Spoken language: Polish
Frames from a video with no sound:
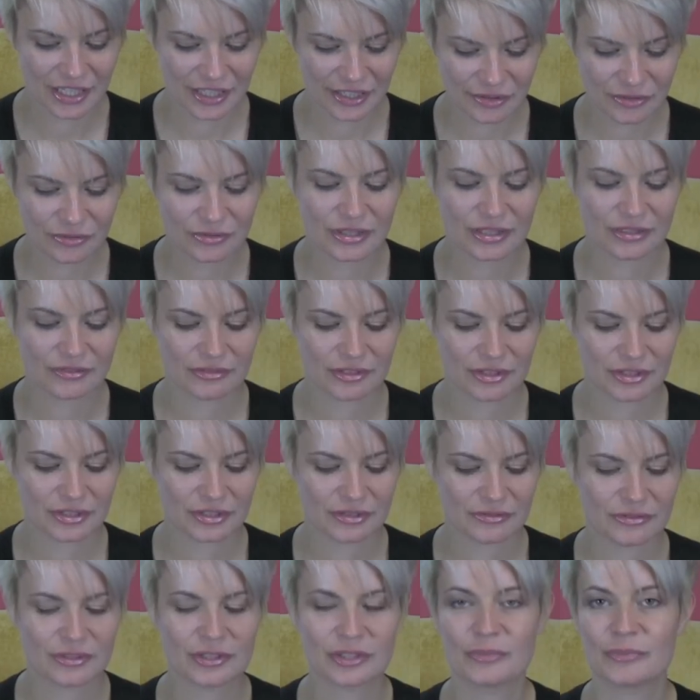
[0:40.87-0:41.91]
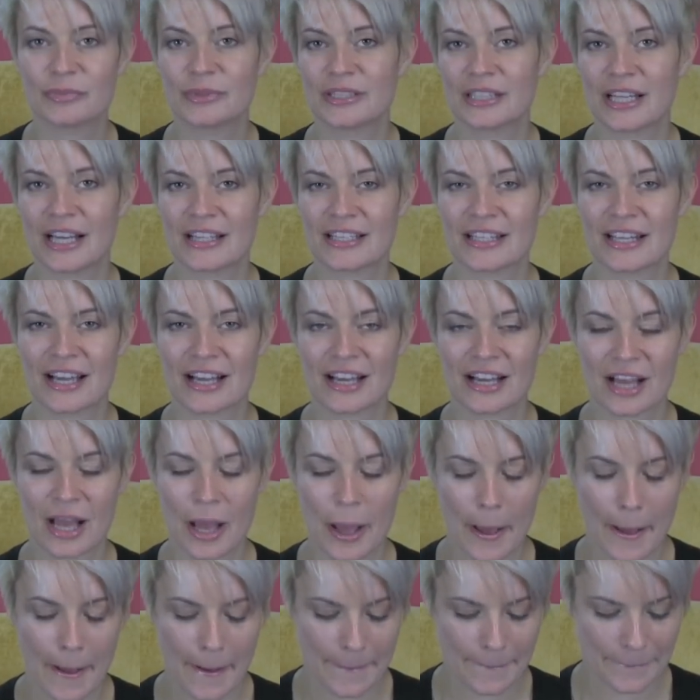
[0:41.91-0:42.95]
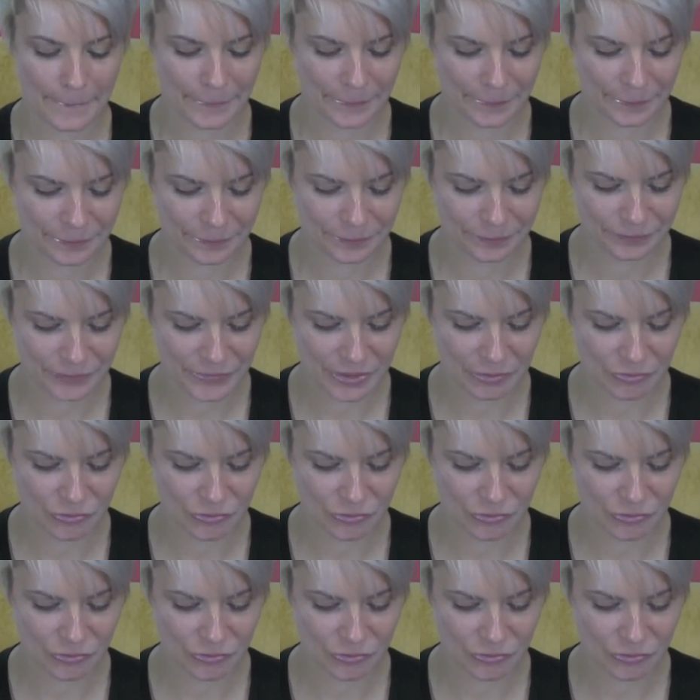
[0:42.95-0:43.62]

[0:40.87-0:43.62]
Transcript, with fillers: I tutaj właśnie w tych pytaniach mm,